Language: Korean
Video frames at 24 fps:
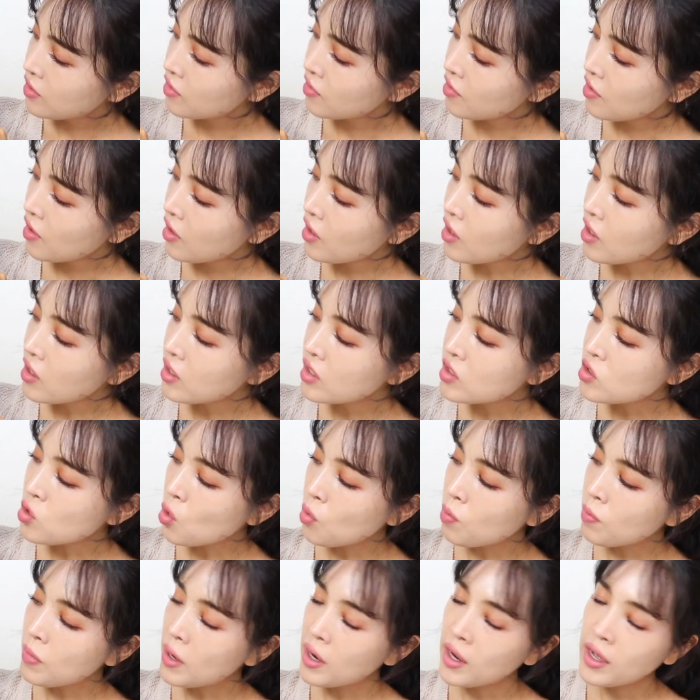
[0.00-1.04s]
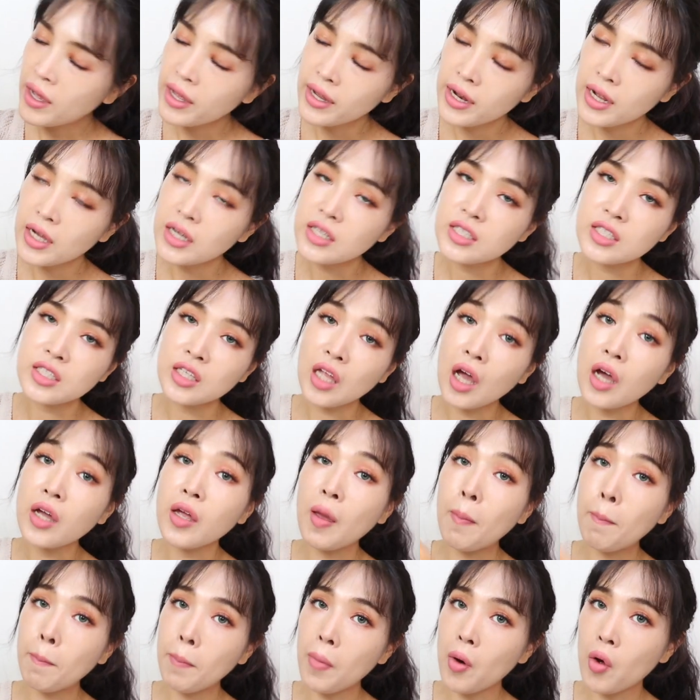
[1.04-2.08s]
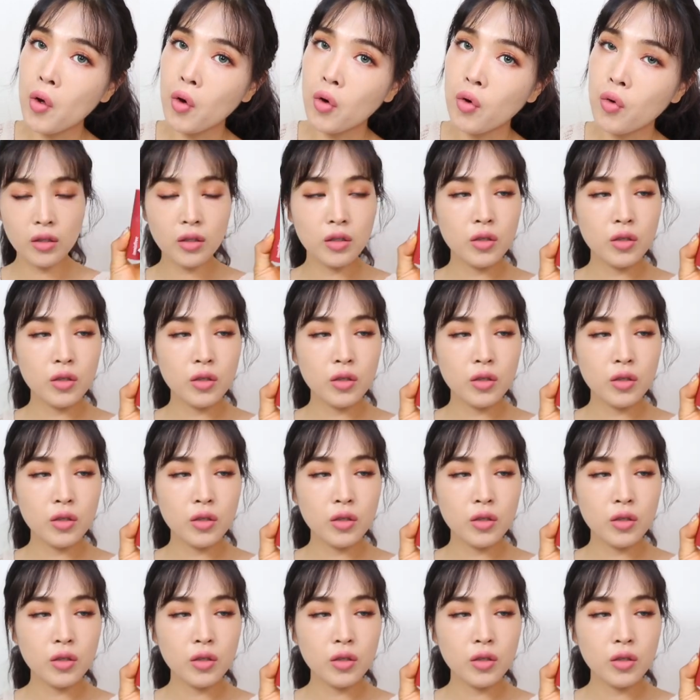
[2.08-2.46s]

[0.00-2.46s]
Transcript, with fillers: 색깔이 정말 하나같이 다 예뻐요.